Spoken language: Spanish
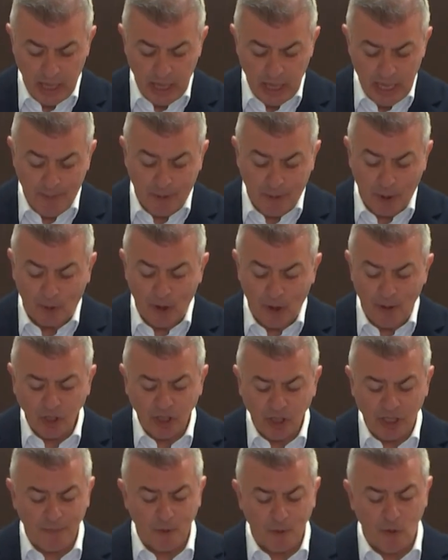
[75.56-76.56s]
Y proponemos
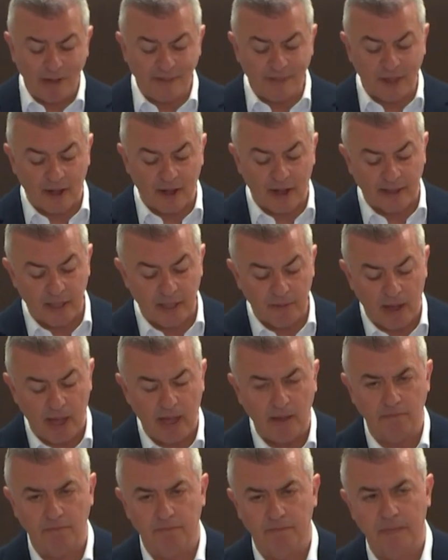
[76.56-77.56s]
siempre una
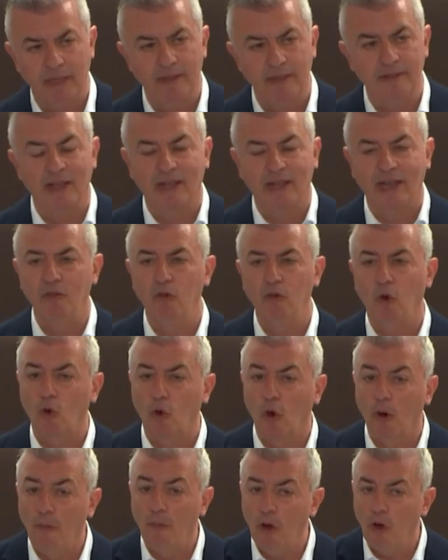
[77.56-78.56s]
alternativa indicando
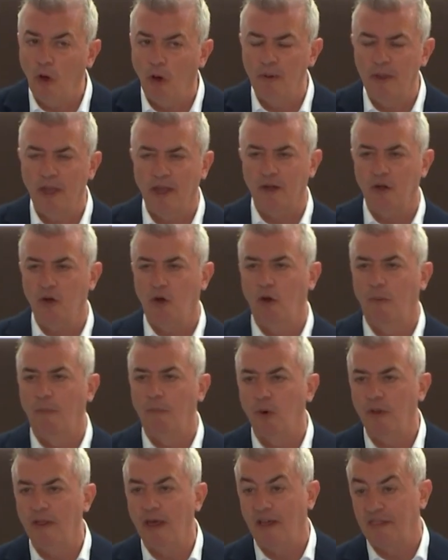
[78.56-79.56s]
cómo el gobierno lo
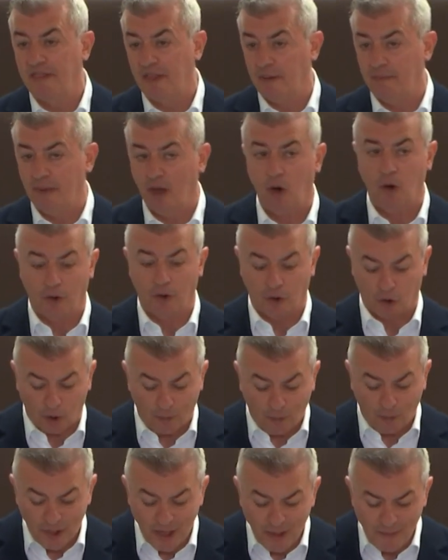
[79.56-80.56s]
puede hacer mejor,
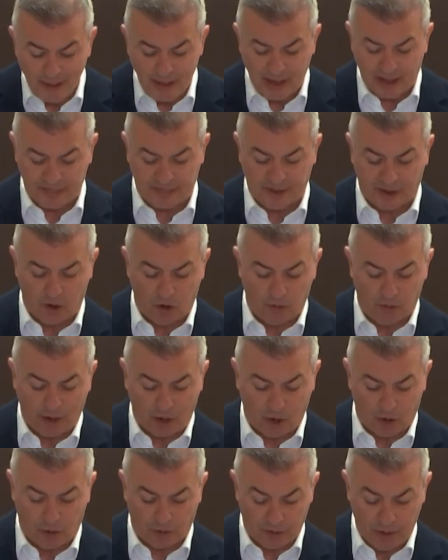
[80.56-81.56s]
cómo debe hacerlo
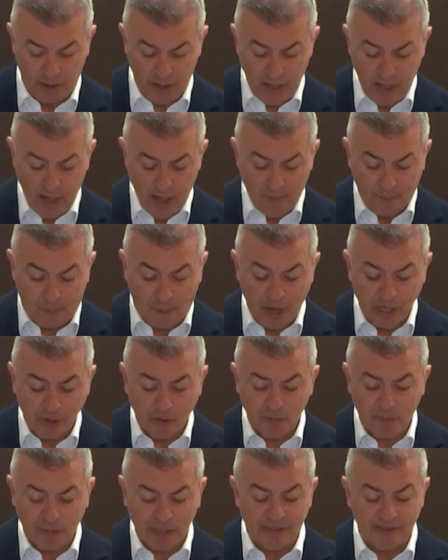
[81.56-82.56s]
mejor. Por eso
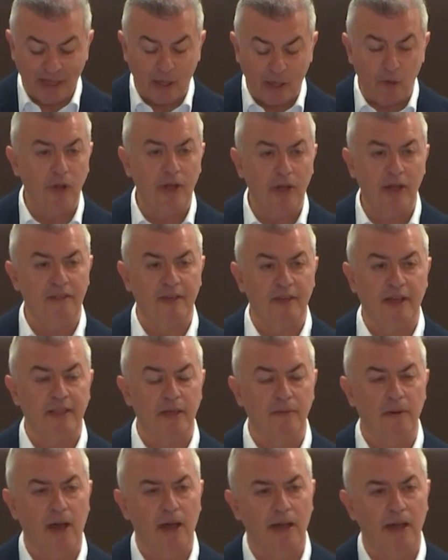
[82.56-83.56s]
hemos presentado una
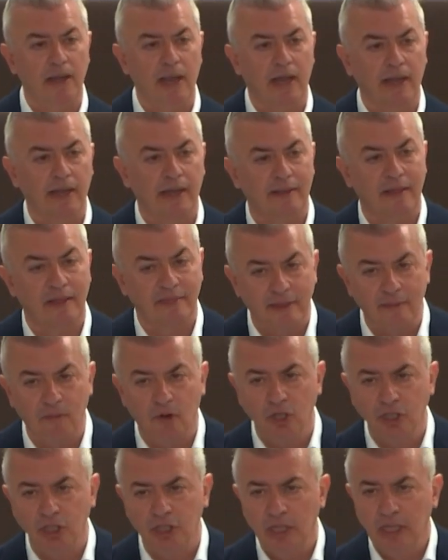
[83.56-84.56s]
iniciativa en la que
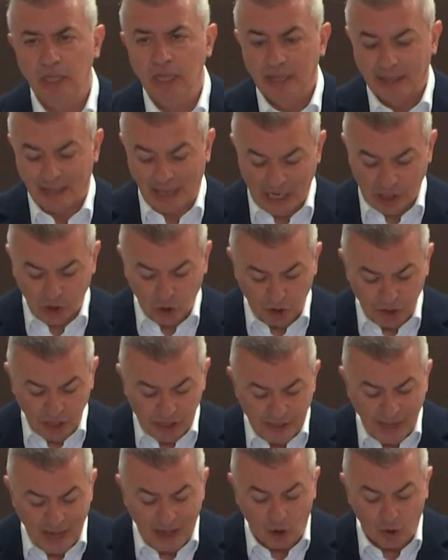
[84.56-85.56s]
decimos que las
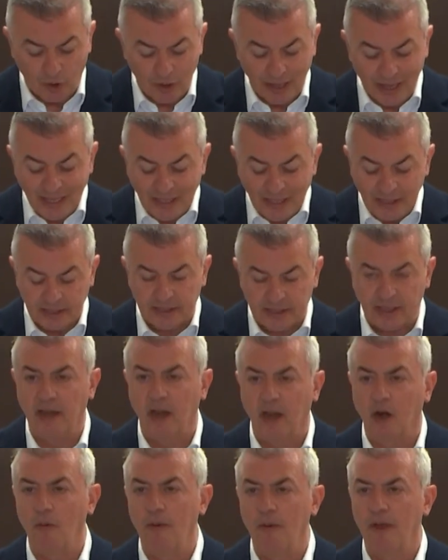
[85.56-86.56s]
Cortes de Aragón insten
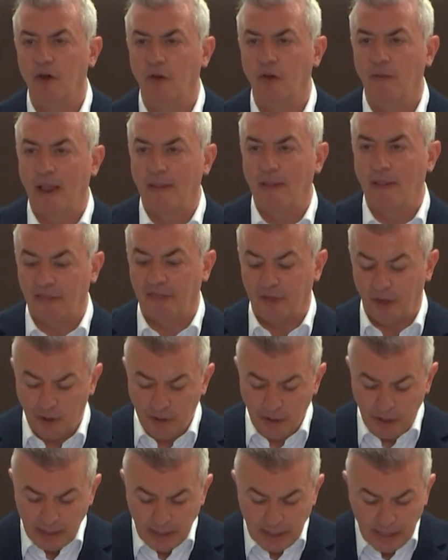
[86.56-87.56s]
al gobierno de la
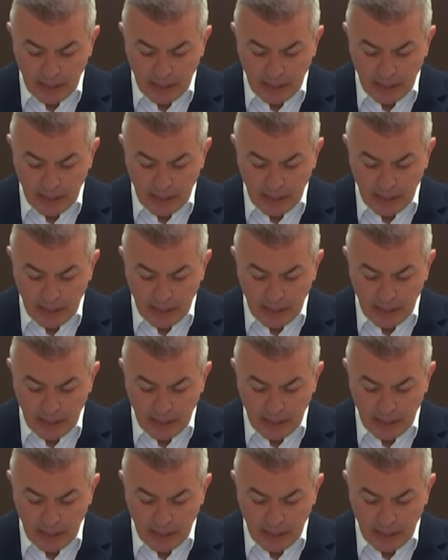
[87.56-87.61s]
Nación